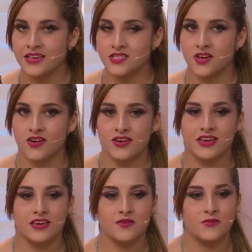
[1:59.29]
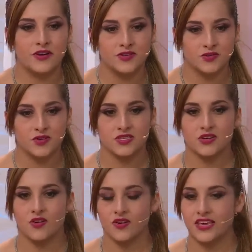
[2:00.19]
Soy, bueno, estudio
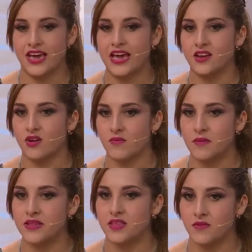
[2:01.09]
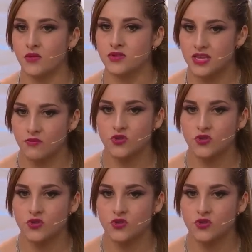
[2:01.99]
psicología y normalmente me gusta